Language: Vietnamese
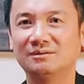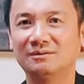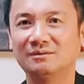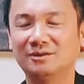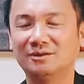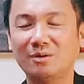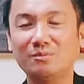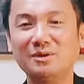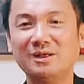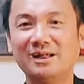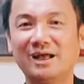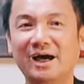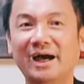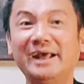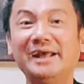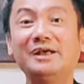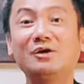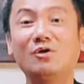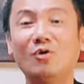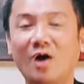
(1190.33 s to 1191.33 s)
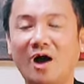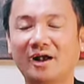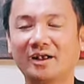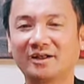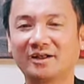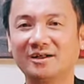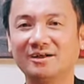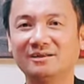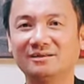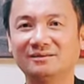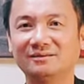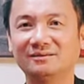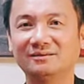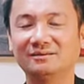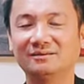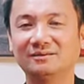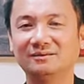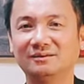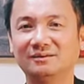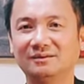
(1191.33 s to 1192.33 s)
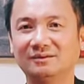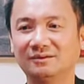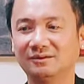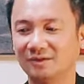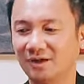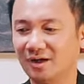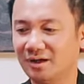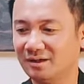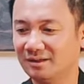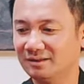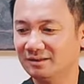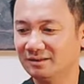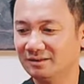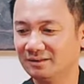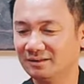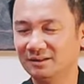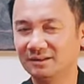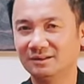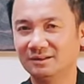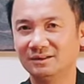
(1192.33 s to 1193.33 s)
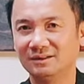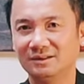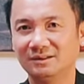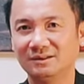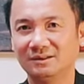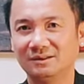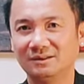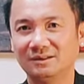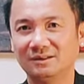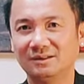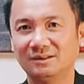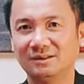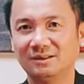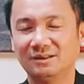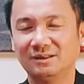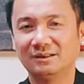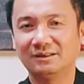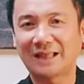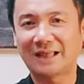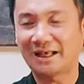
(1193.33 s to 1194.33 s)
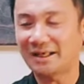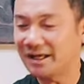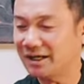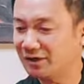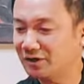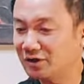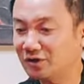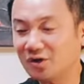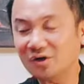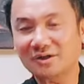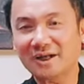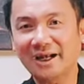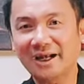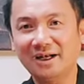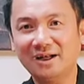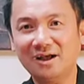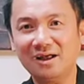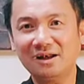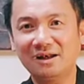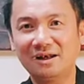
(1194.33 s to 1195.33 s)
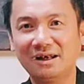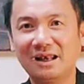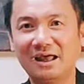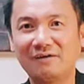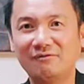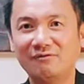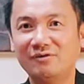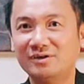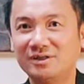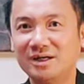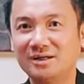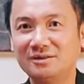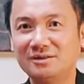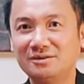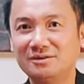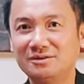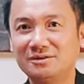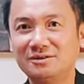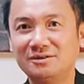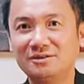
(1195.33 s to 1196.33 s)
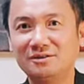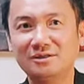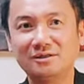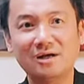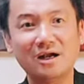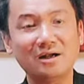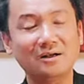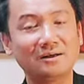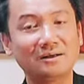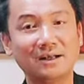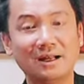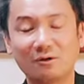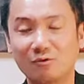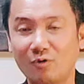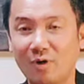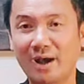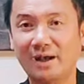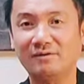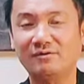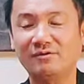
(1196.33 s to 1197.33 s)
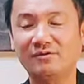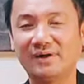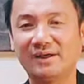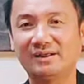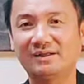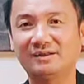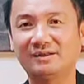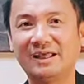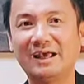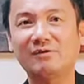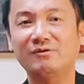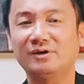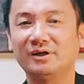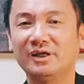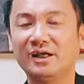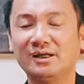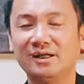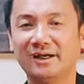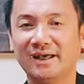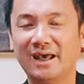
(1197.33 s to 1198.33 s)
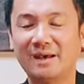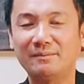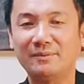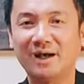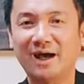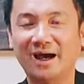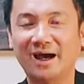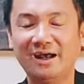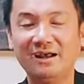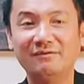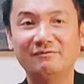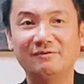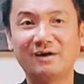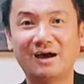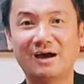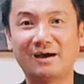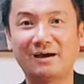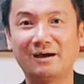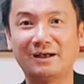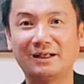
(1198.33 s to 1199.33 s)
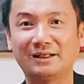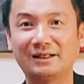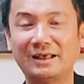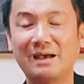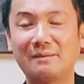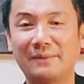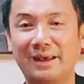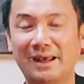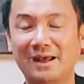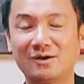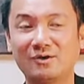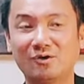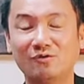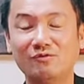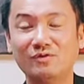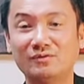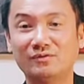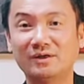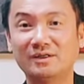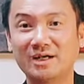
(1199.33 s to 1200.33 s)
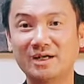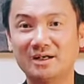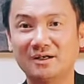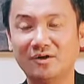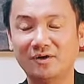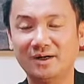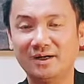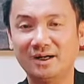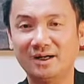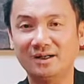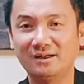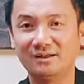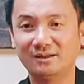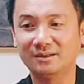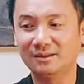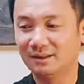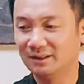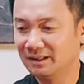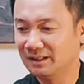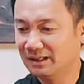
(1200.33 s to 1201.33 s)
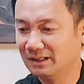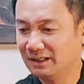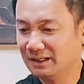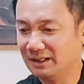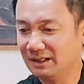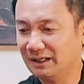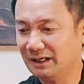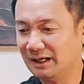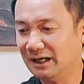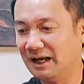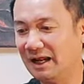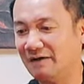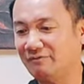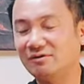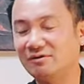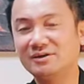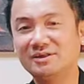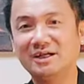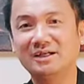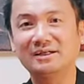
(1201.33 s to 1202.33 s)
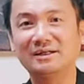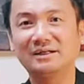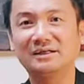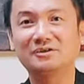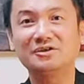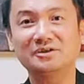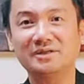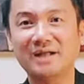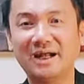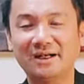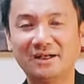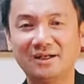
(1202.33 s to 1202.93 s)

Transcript: giống như là ý của họ vậy đó đó tại vì trước đây đó là phương trinh rất là ngoan quý vị theo như lời em gái và cha mẹ của phương, phương trinh nói đó là phương trinh trước đây